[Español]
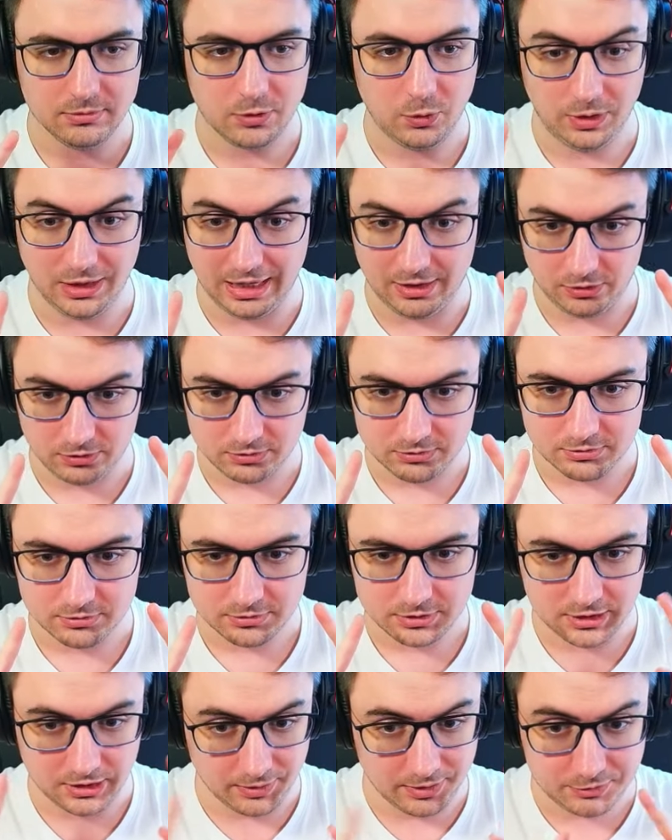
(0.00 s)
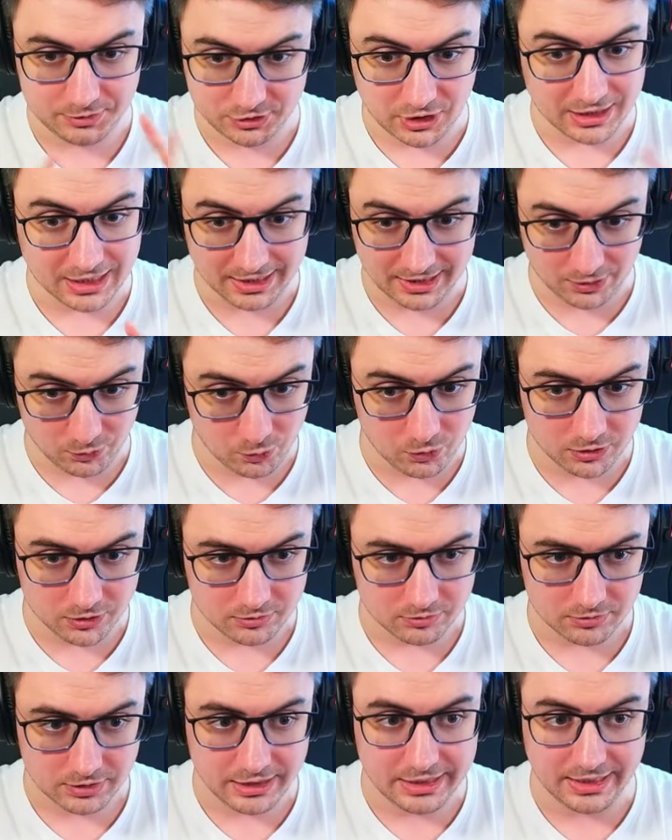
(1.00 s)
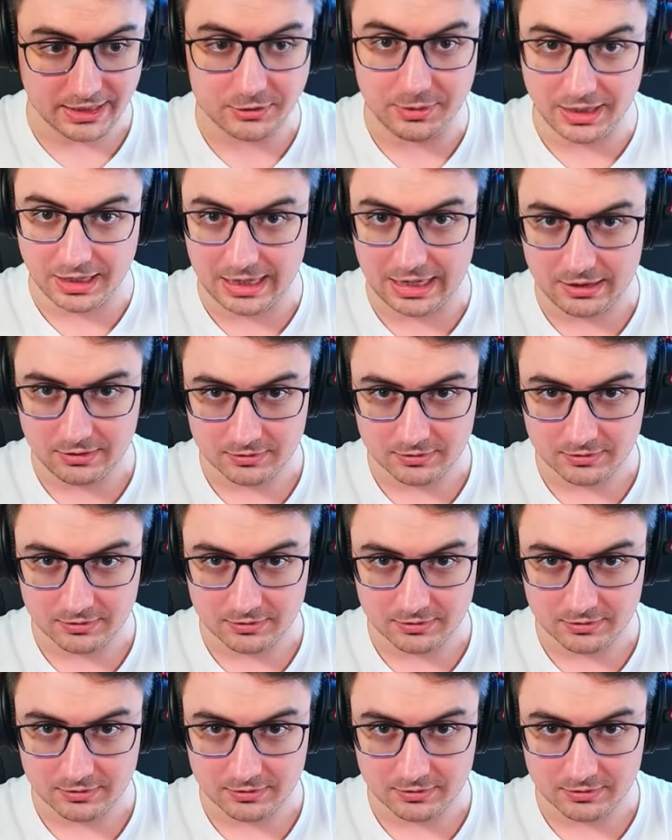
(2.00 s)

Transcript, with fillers: Cuidado. Si no habéis visto Arcane 1 y queréis verla,